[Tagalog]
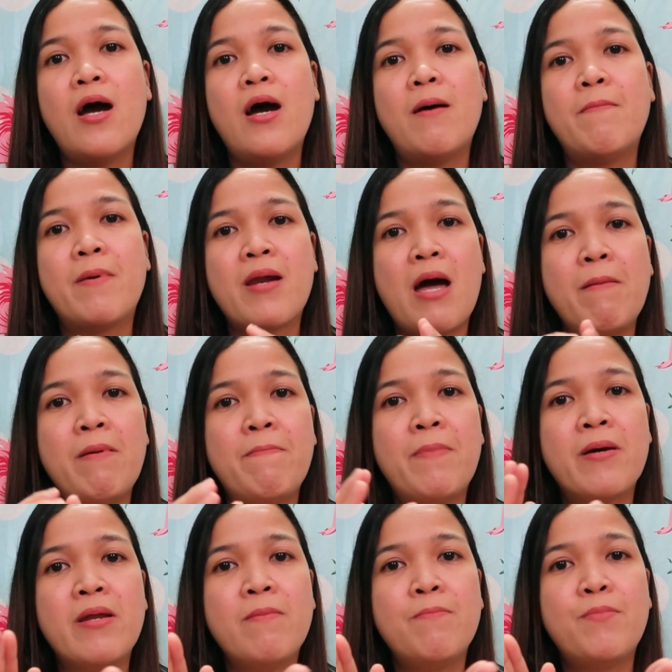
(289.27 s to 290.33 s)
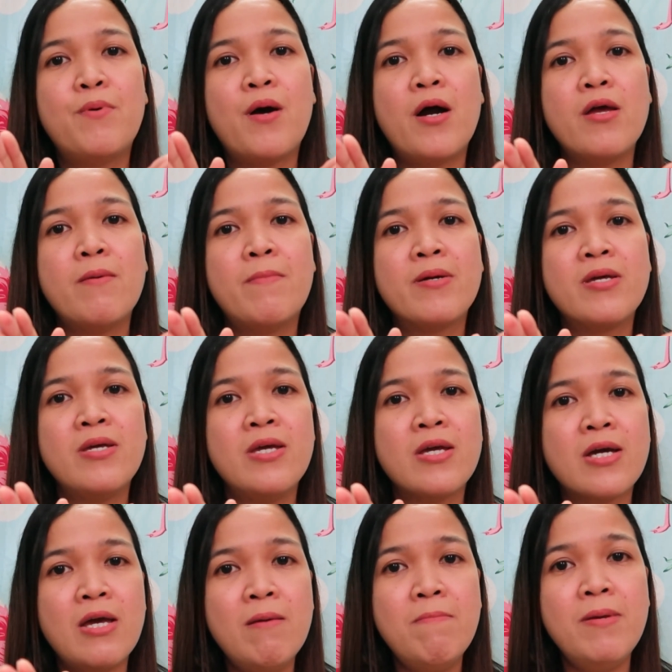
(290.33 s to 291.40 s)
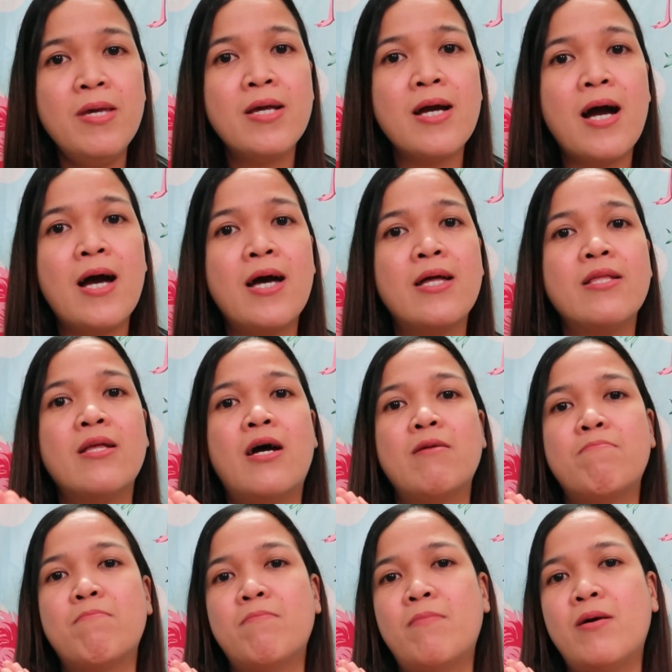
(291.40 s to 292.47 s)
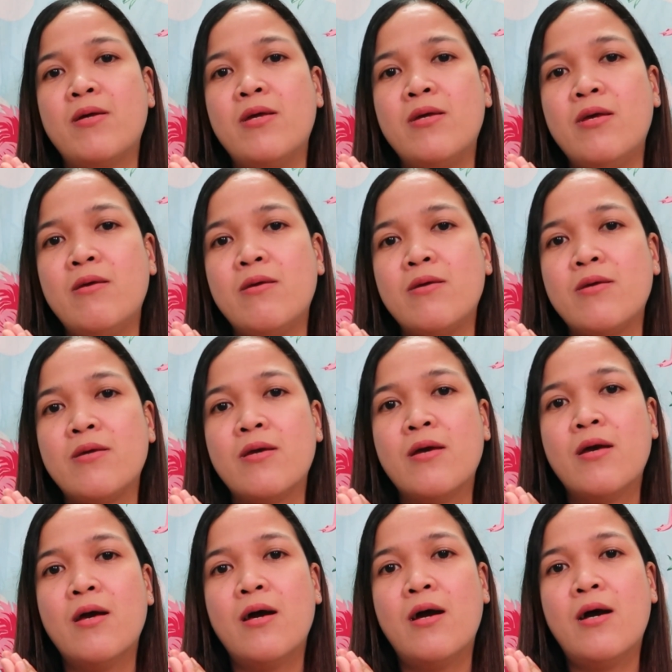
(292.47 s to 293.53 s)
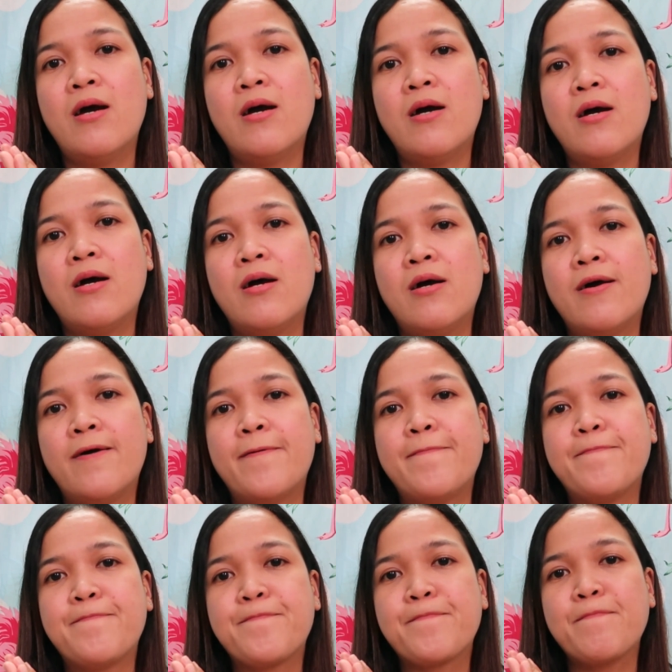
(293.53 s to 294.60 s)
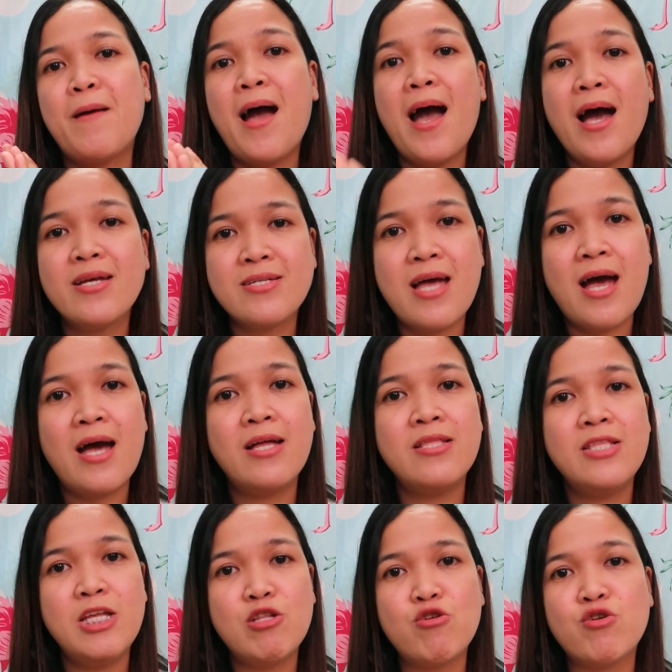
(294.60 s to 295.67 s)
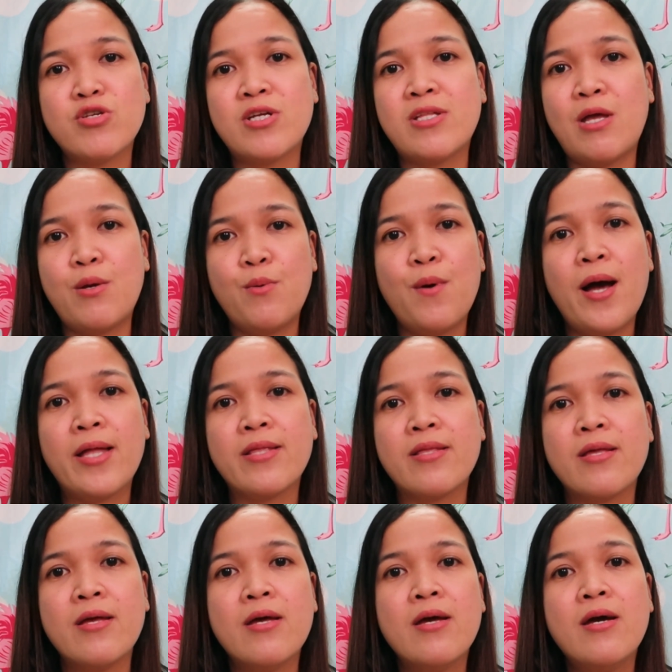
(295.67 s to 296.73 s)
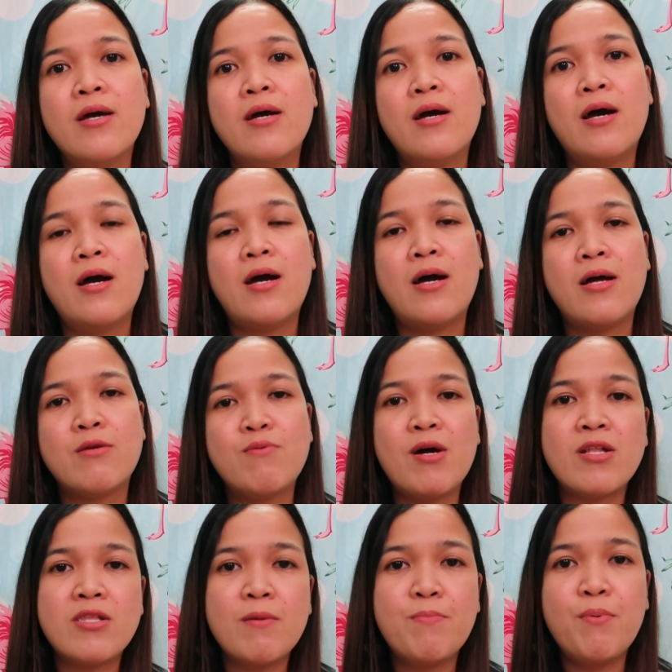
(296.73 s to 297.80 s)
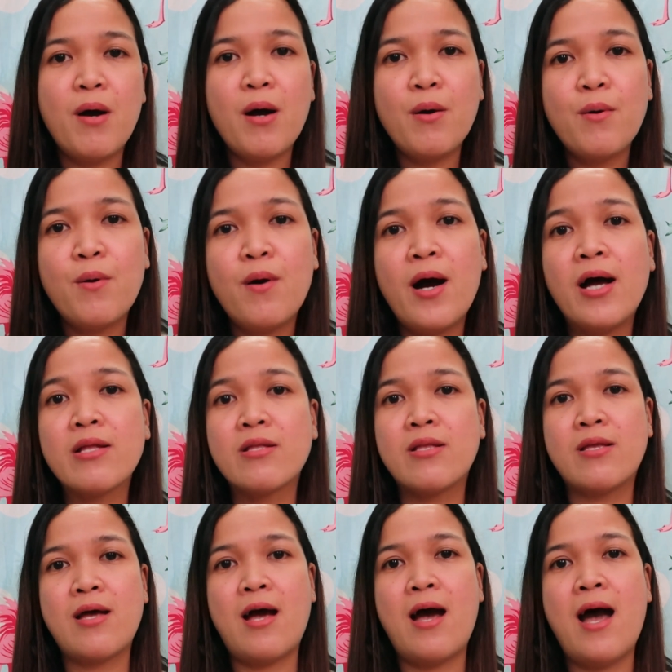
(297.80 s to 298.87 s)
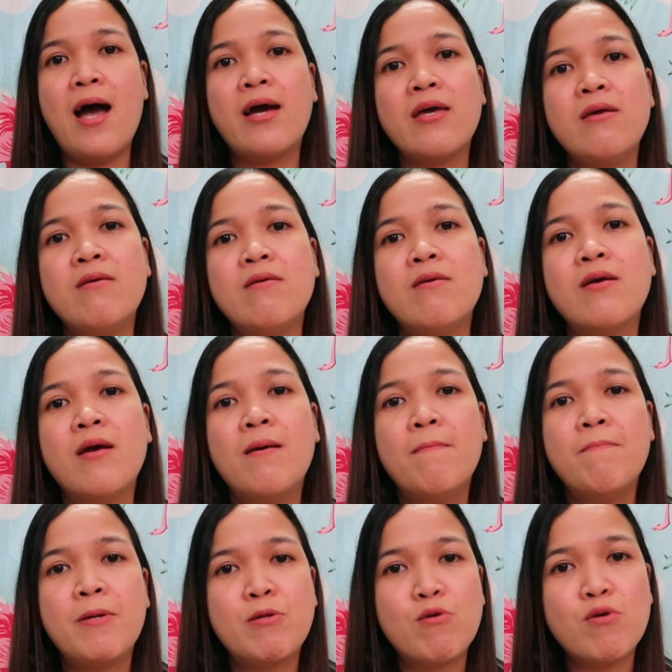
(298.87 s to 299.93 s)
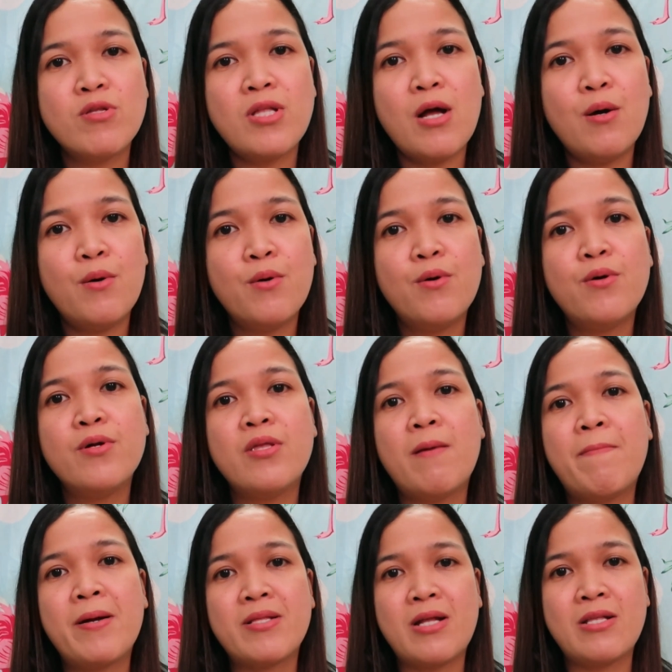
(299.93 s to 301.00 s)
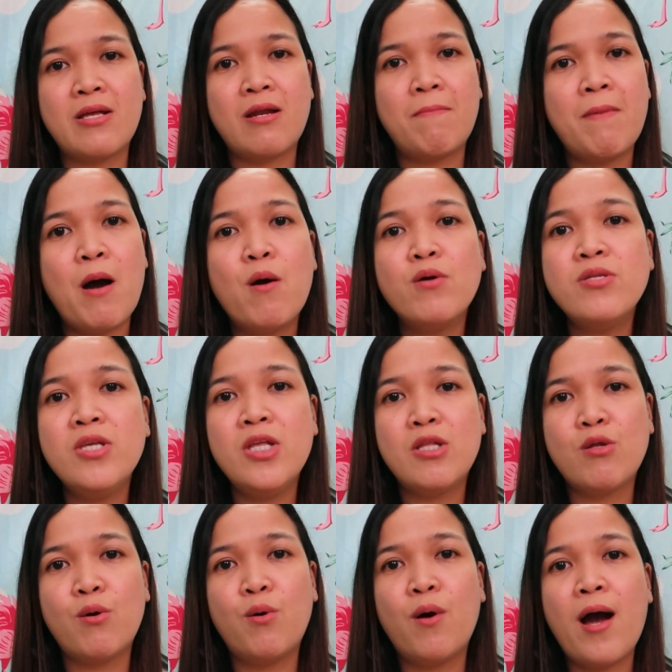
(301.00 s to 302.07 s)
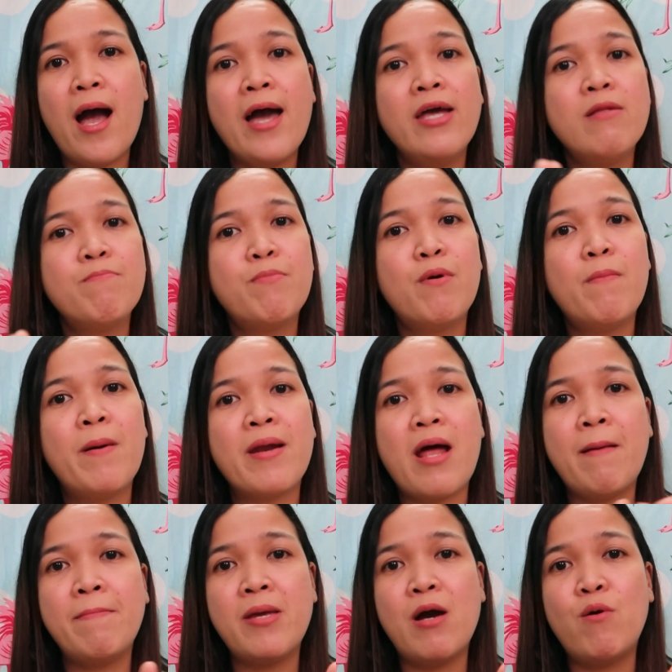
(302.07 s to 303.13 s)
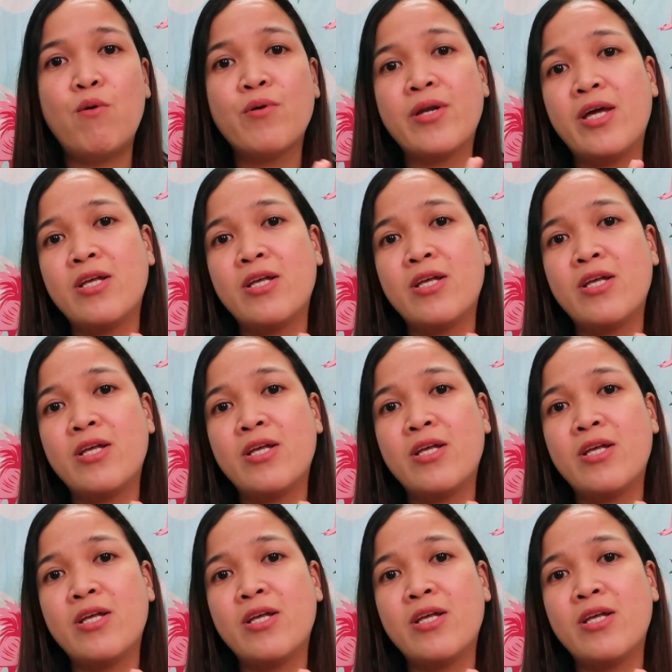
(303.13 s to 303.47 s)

uh, marami pa rin po kayo magiging kaibigan at magiging uh, maaasahan dito sa Taiwan. Uh, swerte po ako at sa aking pitong taon na pagtatrabaho dito, kahit po marami akong